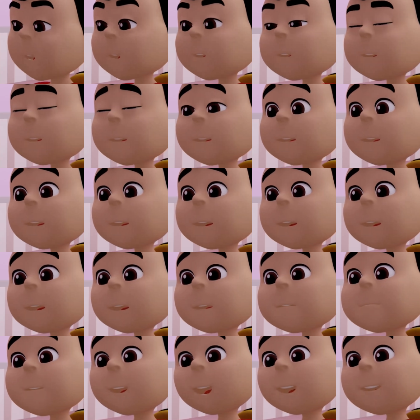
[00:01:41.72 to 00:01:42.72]
Tüh.
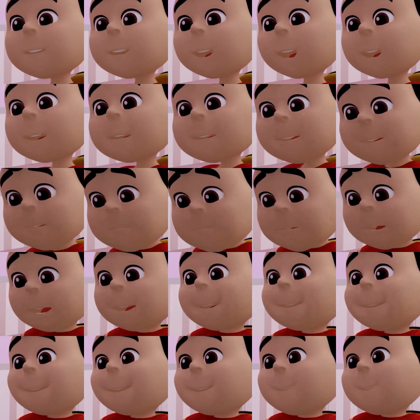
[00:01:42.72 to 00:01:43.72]

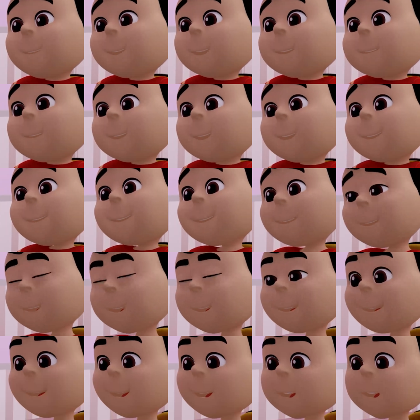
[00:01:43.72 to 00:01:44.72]
Başarabilmek için ek
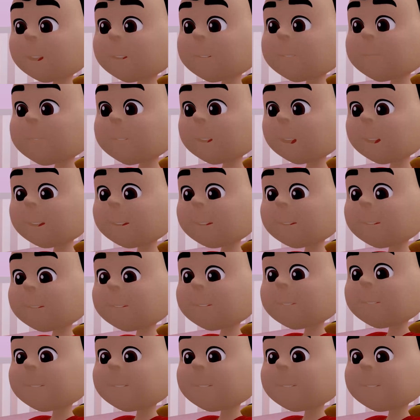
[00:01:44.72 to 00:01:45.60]
desteğe ihtiyacım var.